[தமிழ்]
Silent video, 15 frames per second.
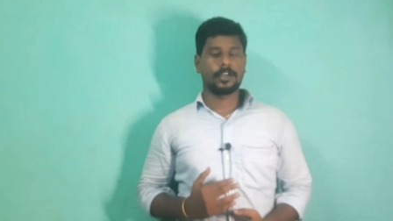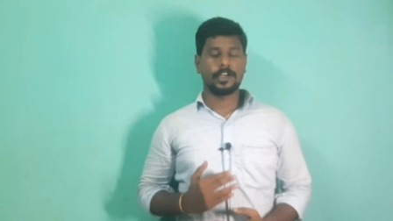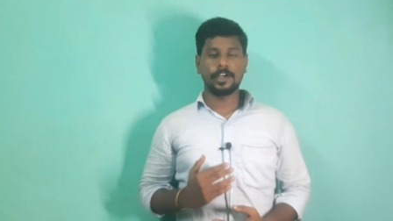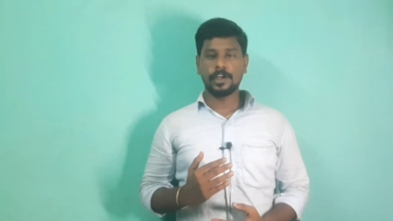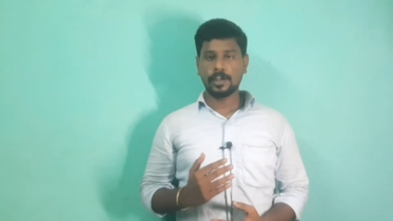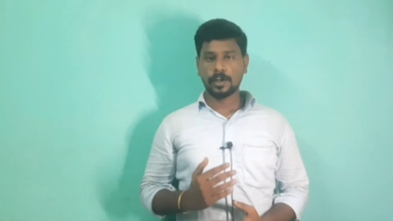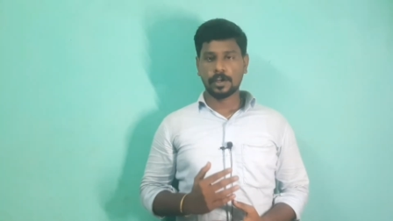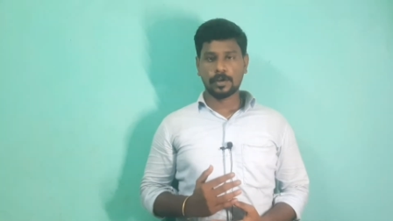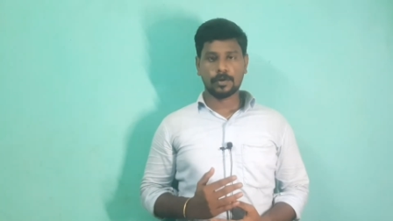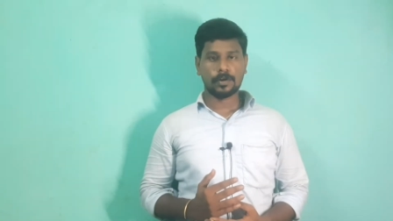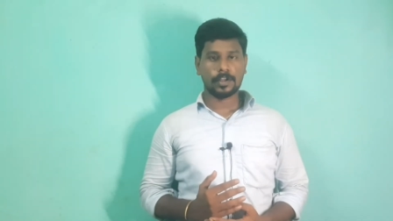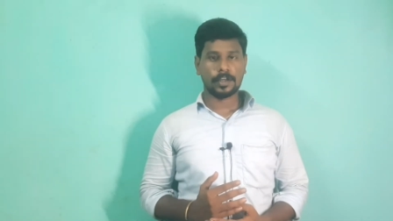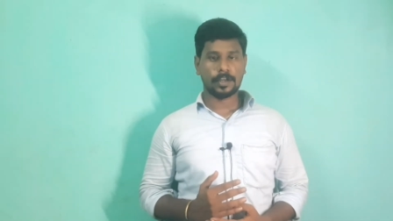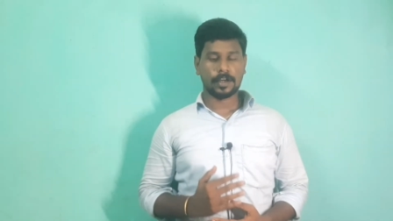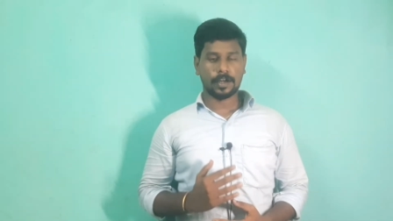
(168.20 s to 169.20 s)

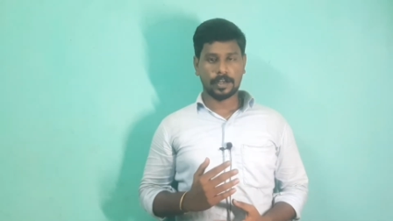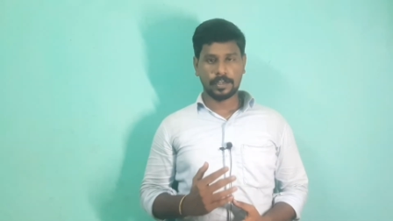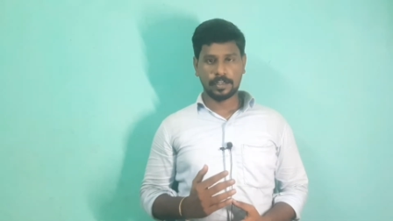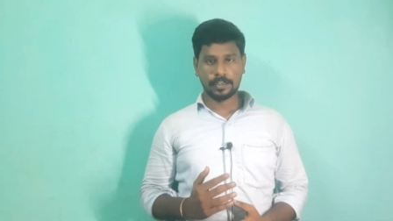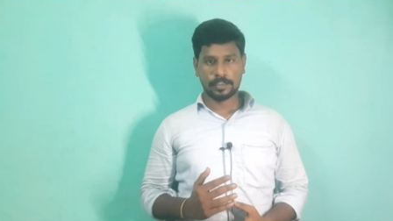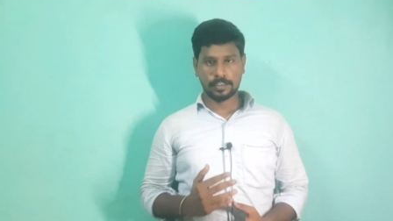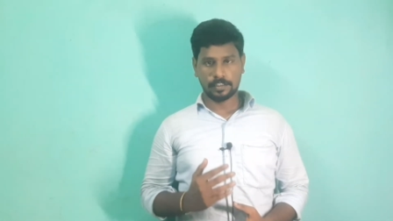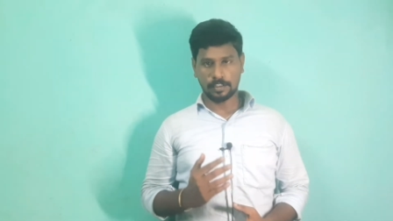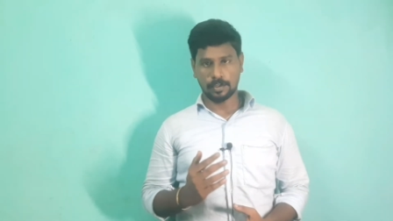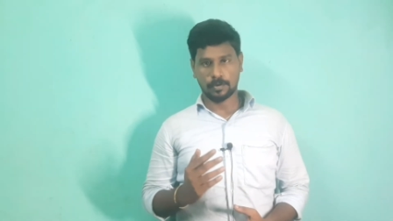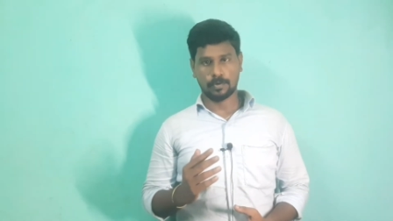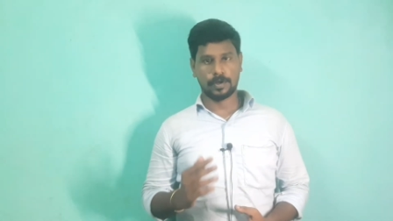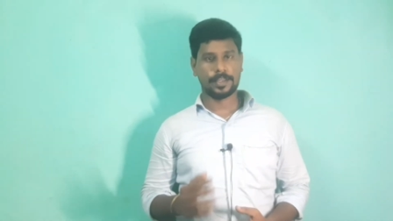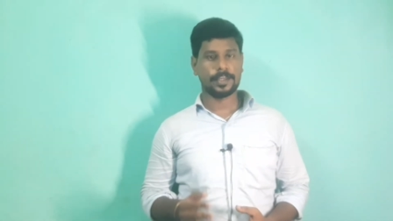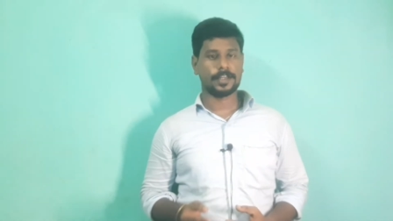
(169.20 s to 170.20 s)
ஹீரோயினோட அண்ணன் இந்த
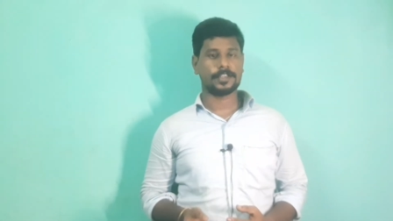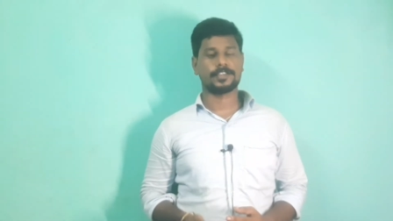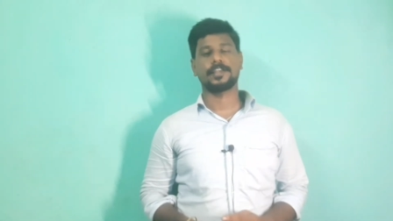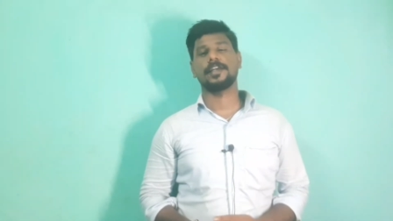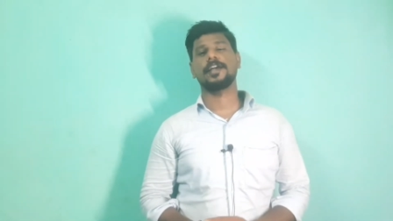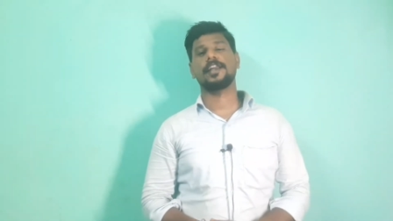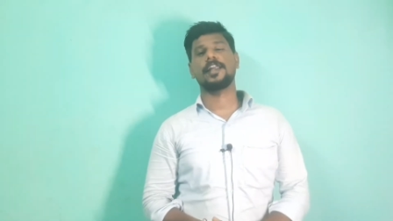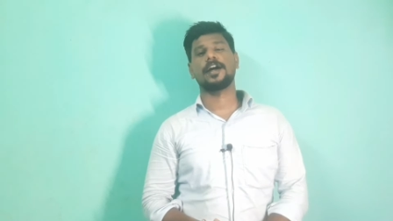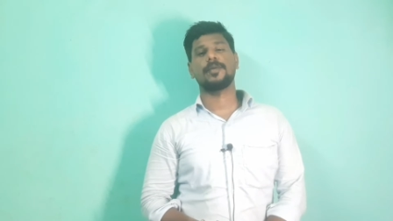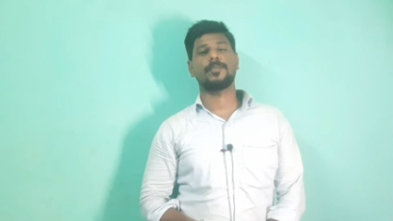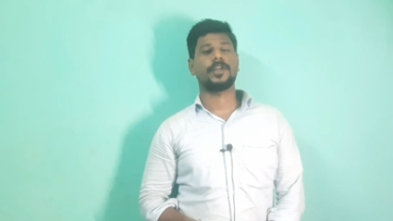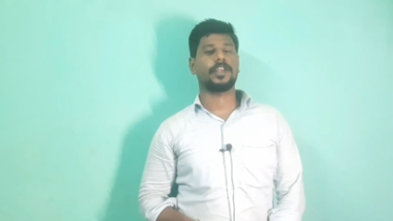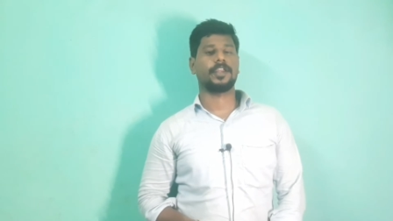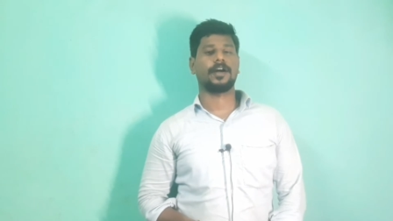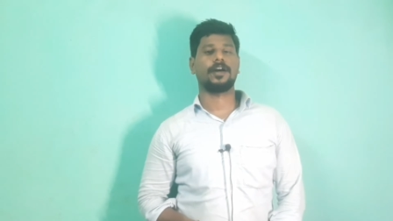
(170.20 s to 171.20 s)
கொலையை செய்யலை
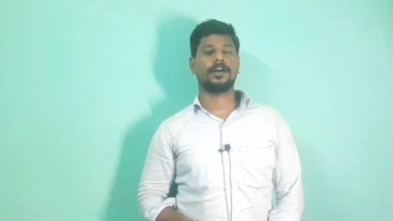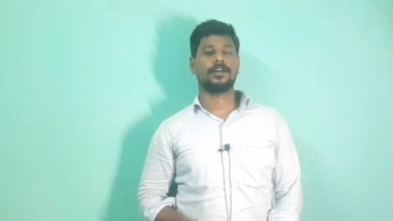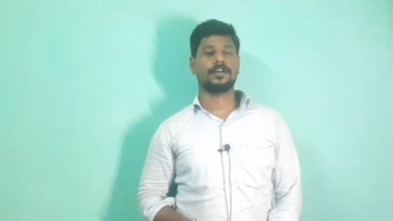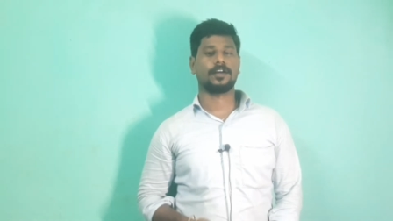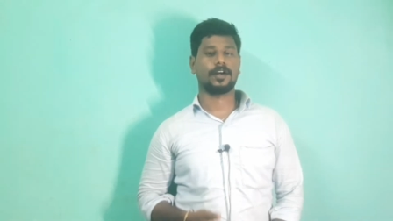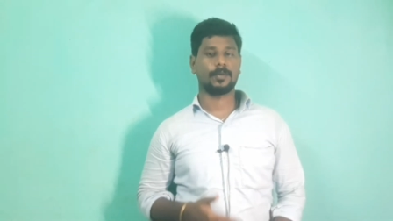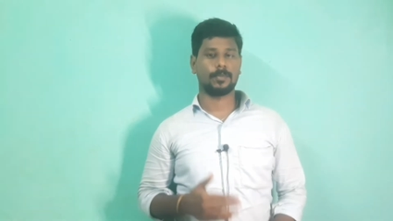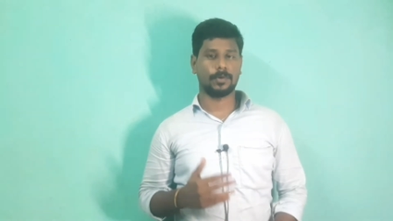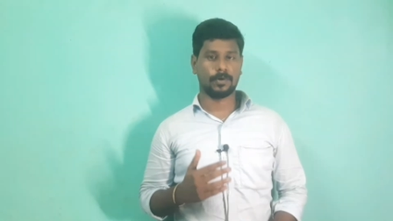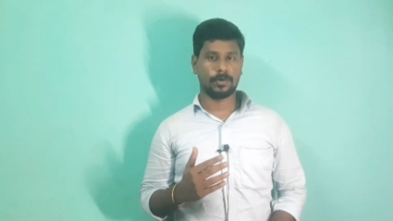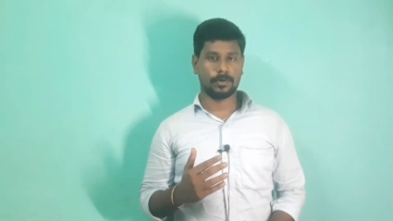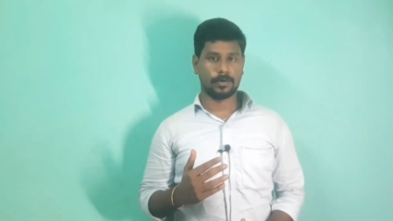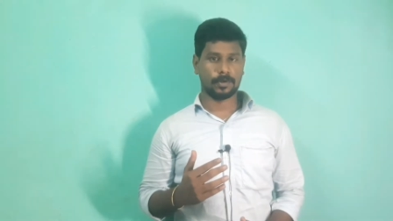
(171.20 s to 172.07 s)
அப்படின்னா அப்போ